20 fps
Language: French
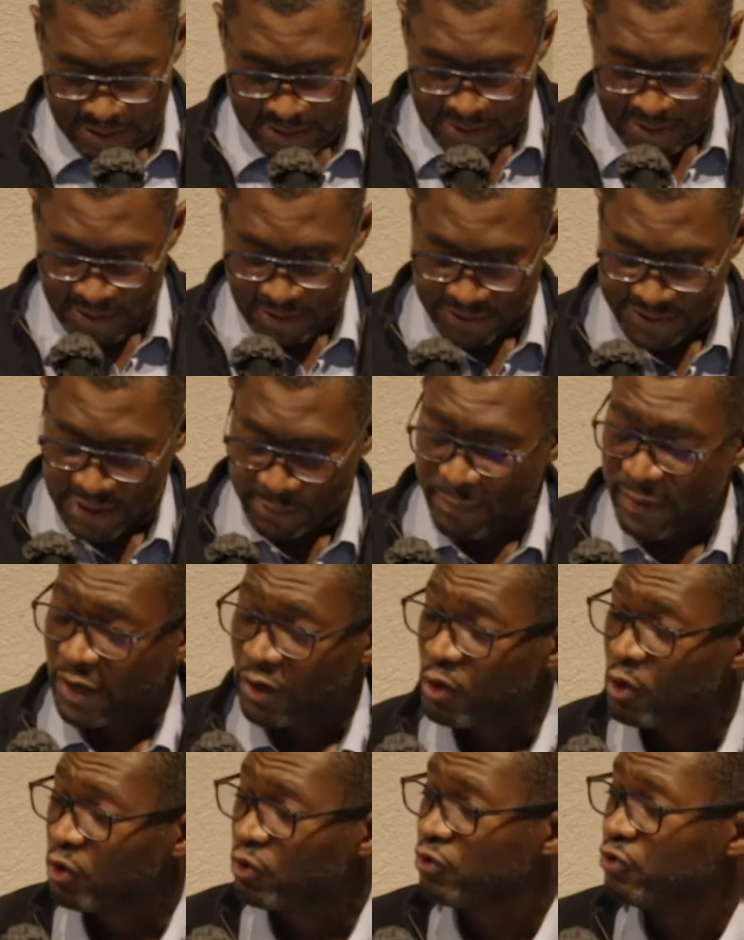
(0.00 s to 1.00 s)
En cette
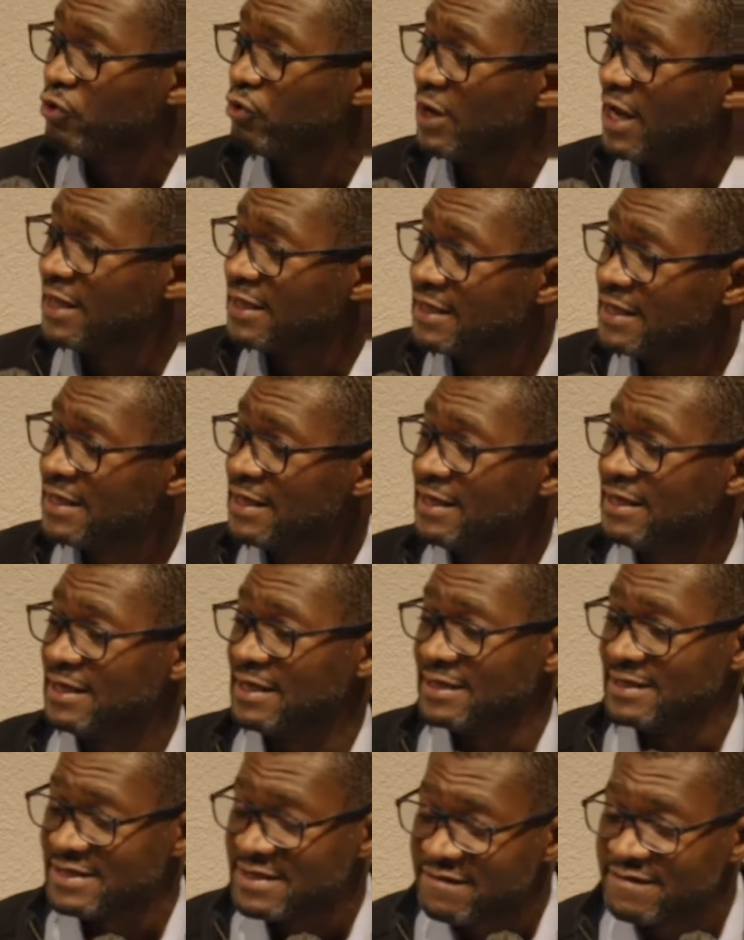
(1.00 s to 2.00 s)
période de l'année, il est
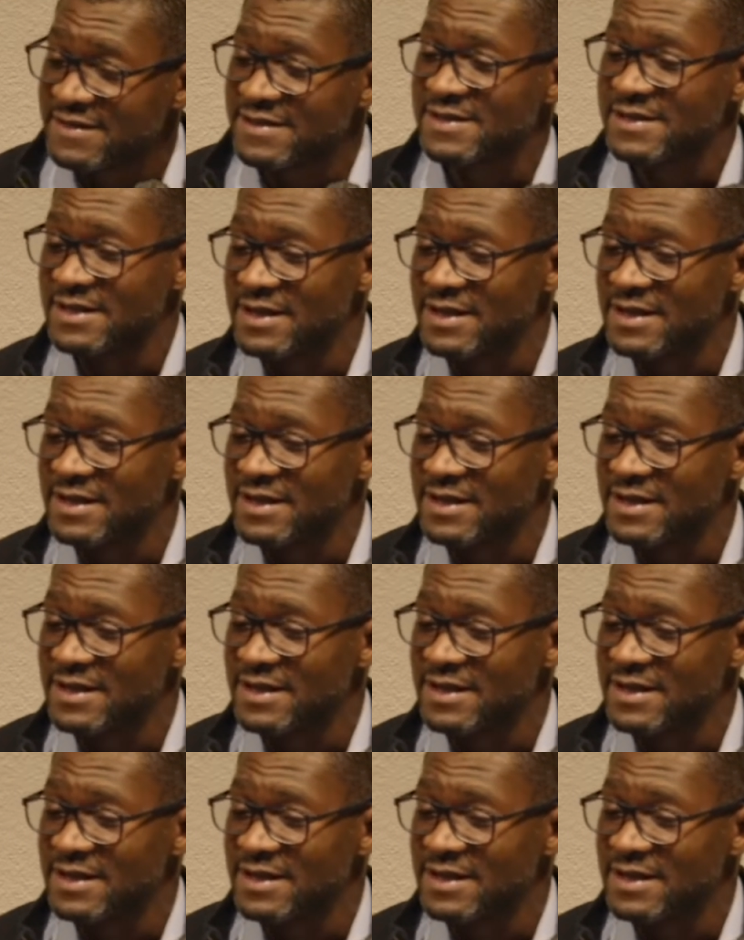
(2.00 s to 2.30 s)
difficile